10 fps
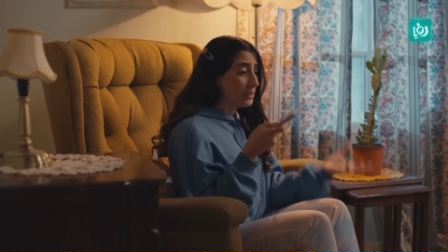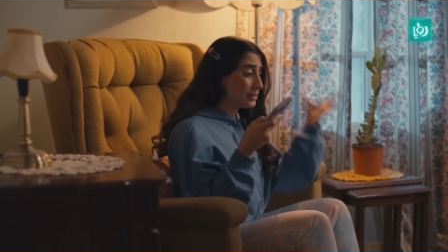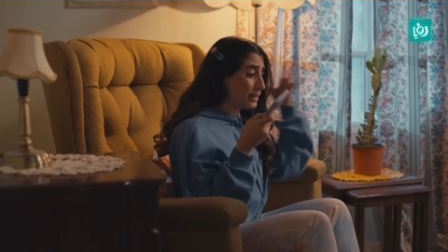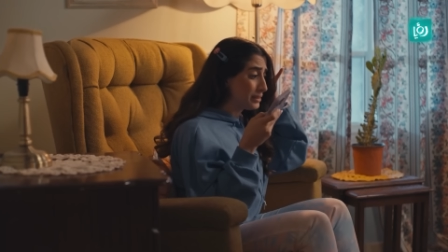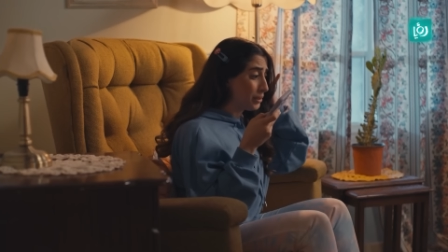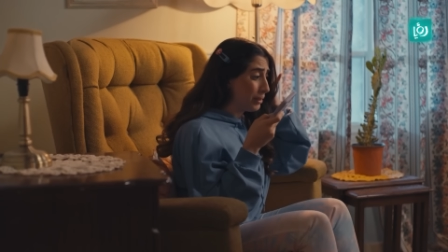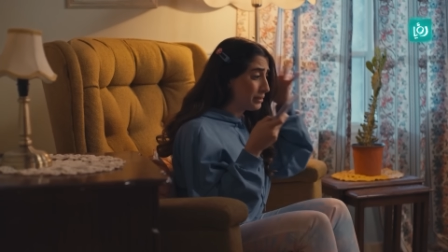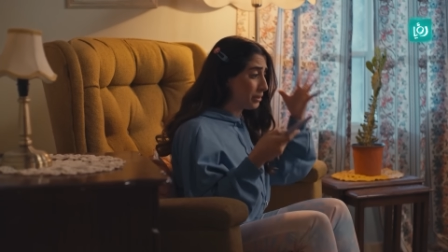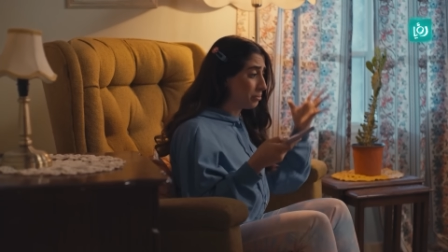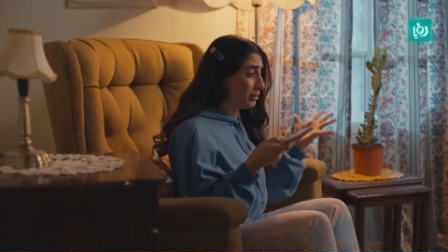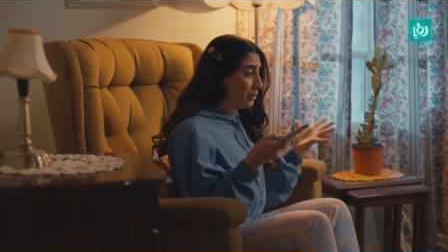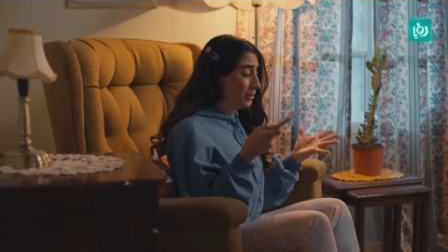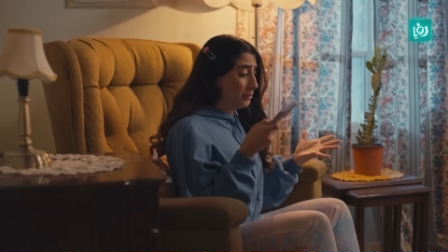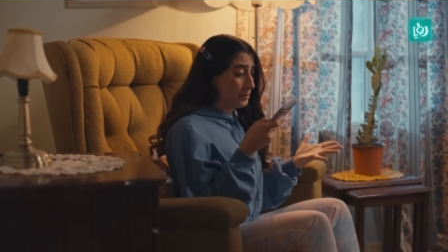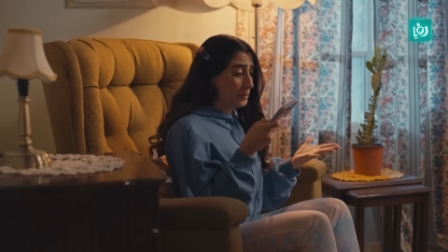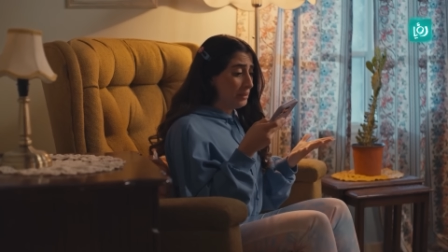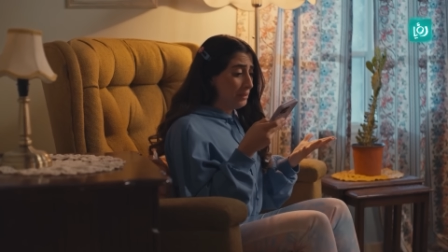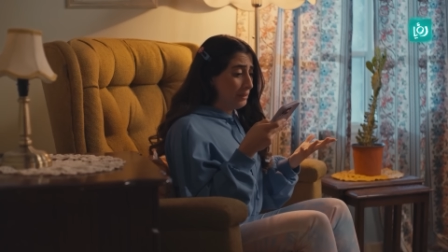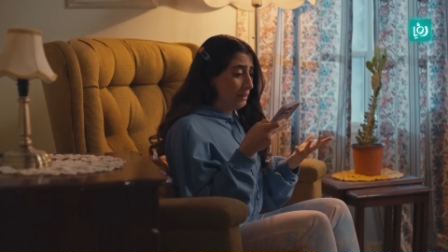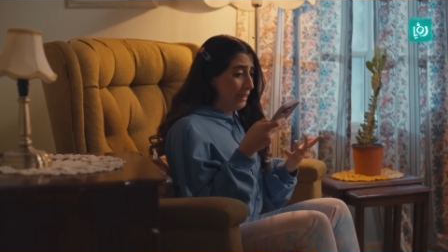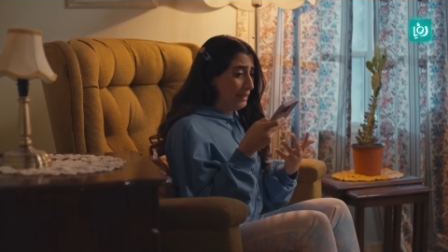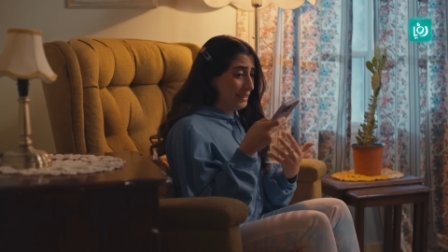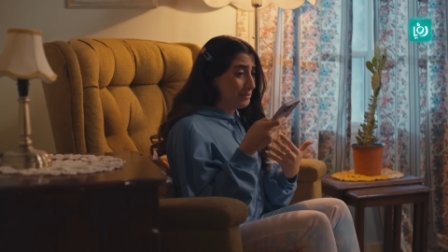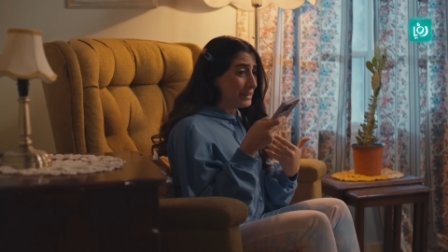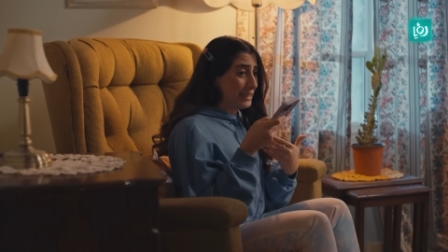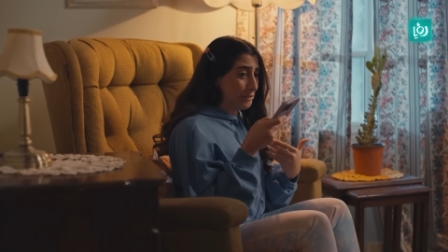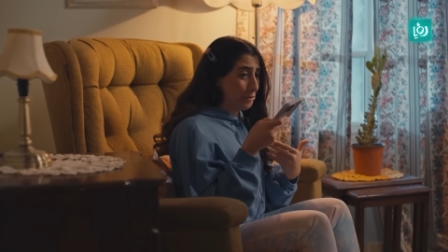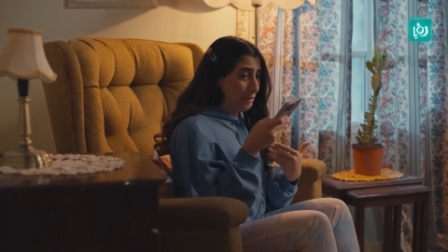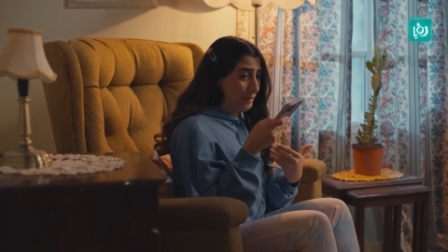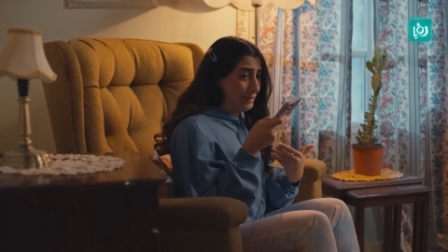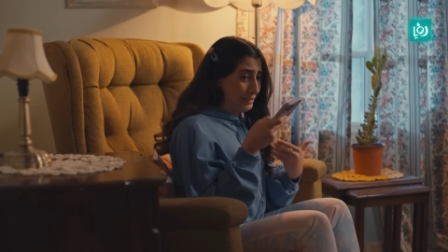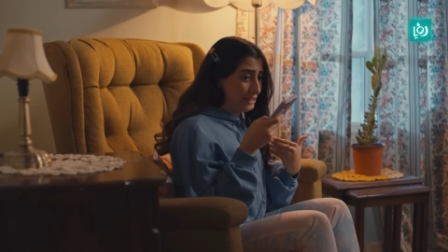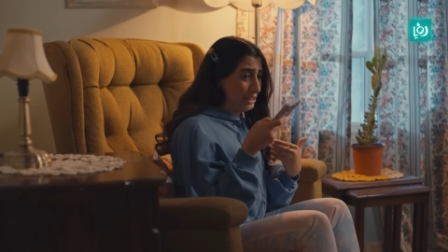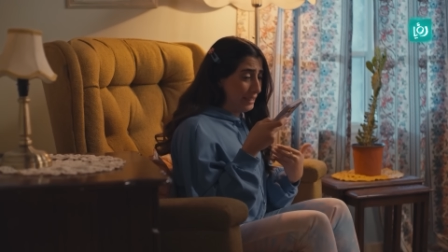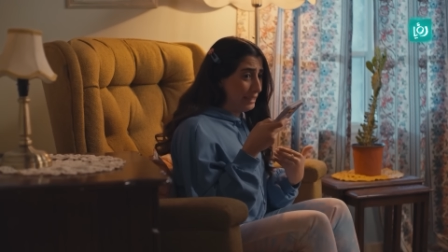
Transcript: ناس عصب عصب انا يمكن اروح سجن